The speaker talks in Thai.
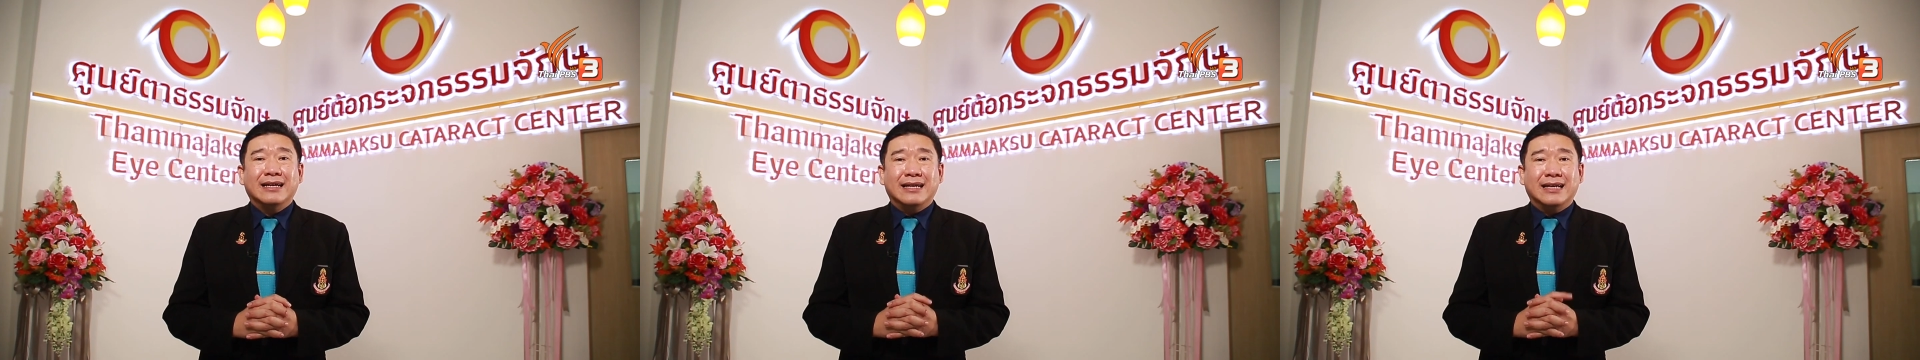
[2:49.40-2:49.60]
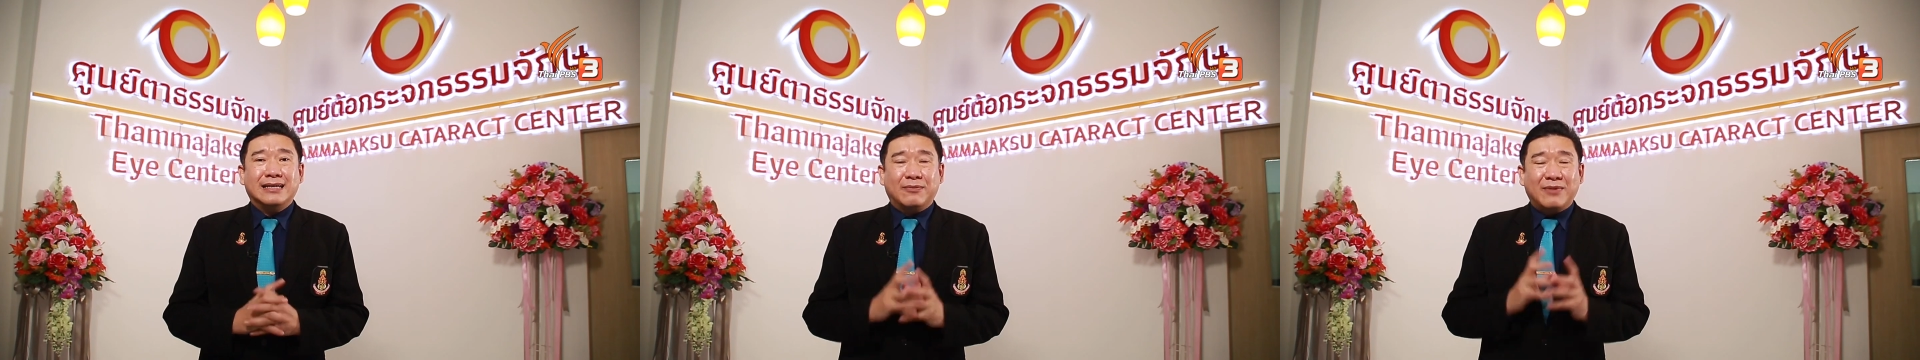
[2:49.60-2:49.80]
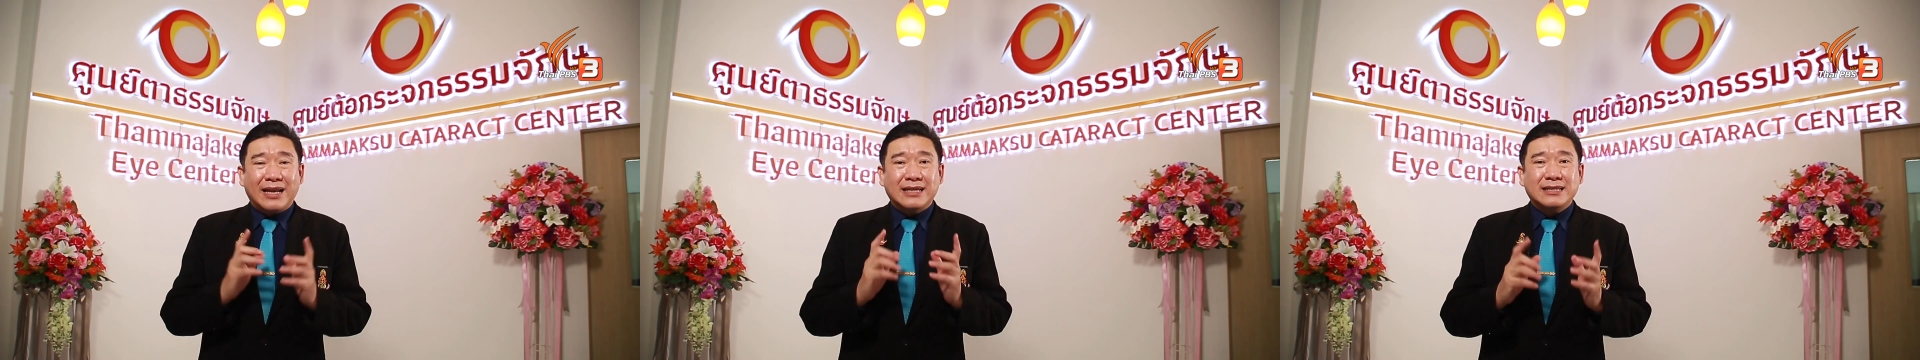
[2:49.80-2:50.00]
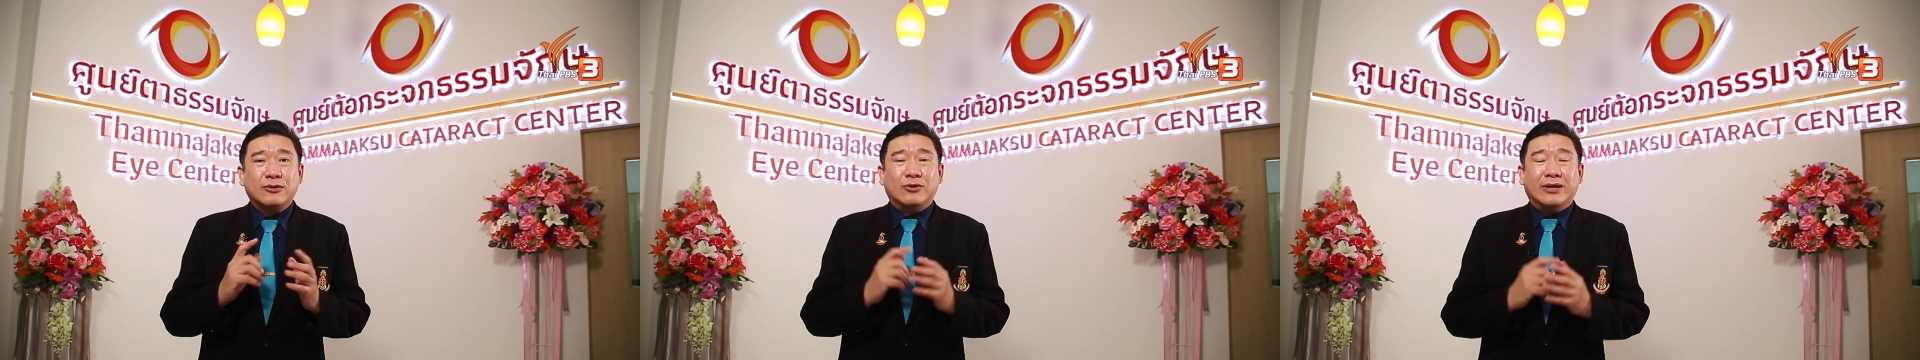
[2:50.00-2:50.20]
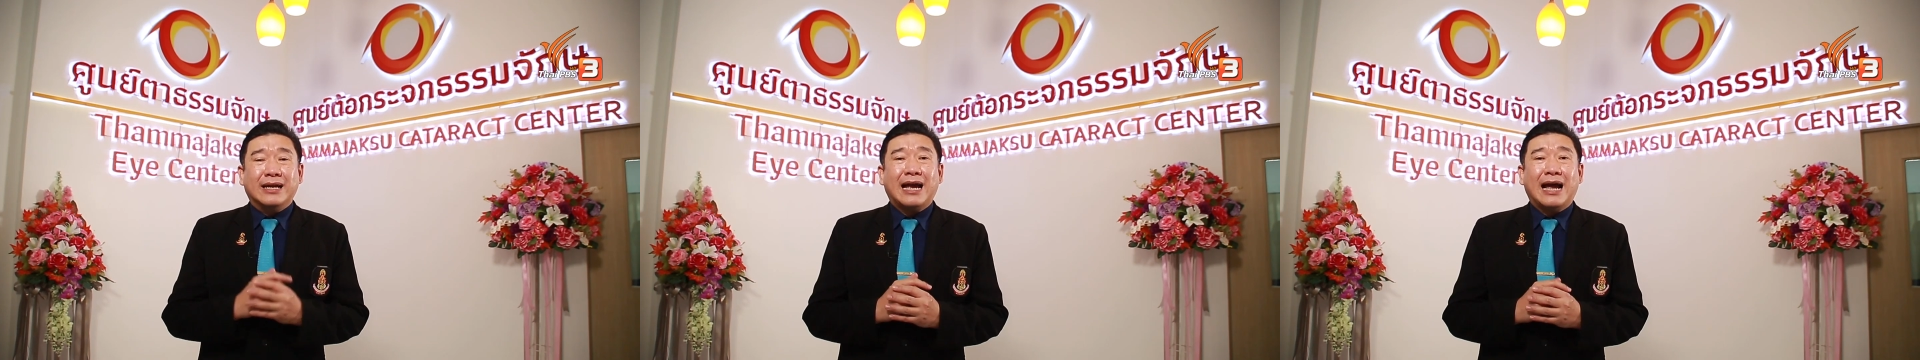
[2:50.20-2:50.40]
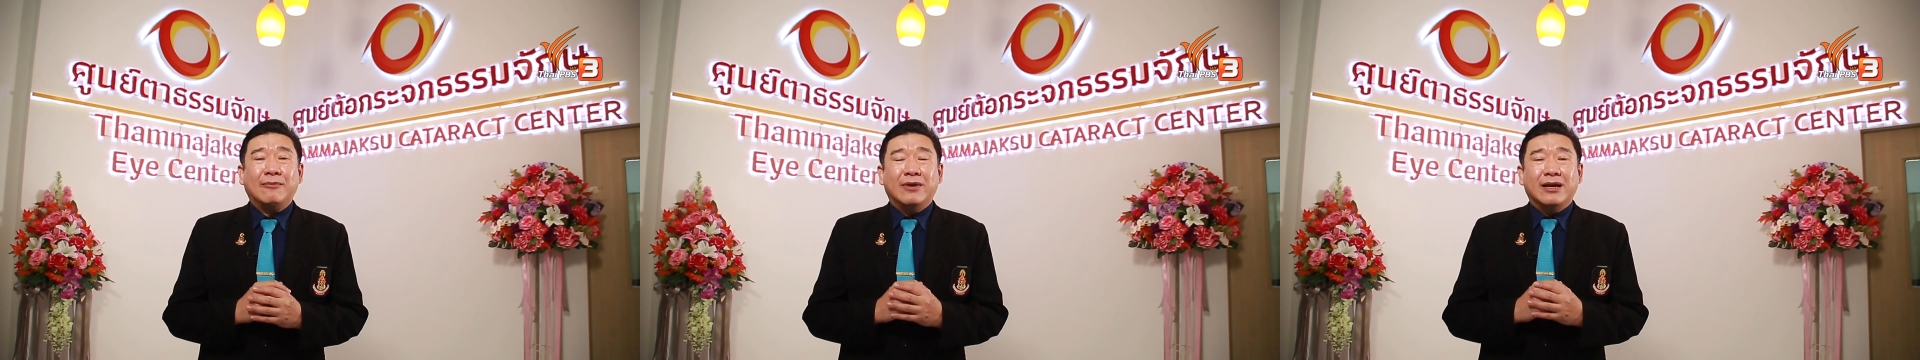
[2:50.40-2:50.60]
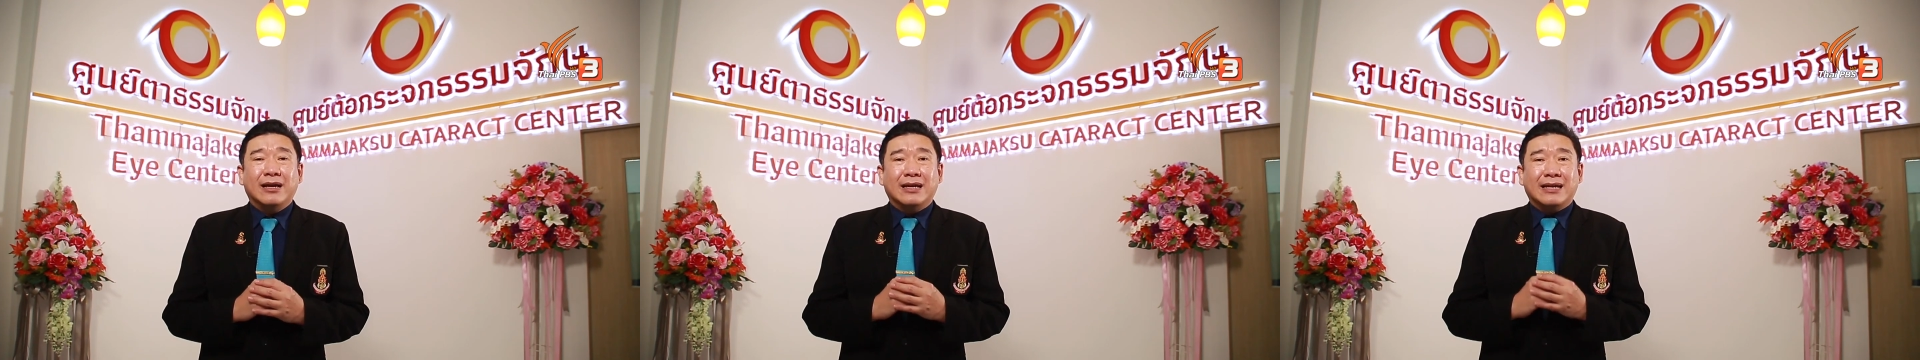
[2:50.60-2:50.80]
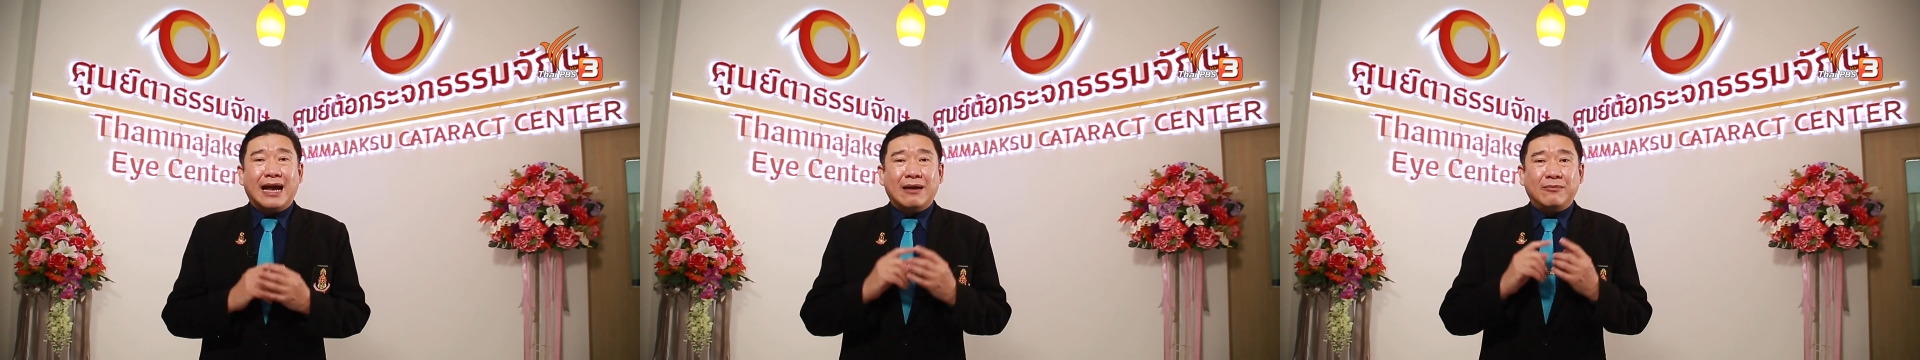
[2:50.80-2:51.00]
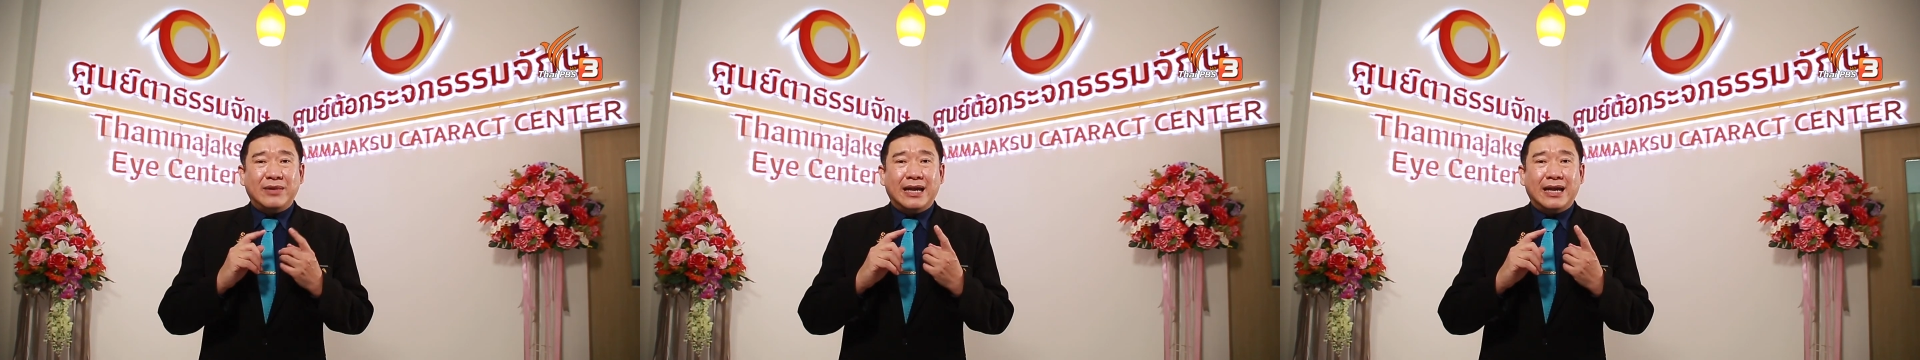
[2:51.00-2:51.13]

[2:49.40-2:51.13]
ที่สำคัญที่สุดนะครับถ้า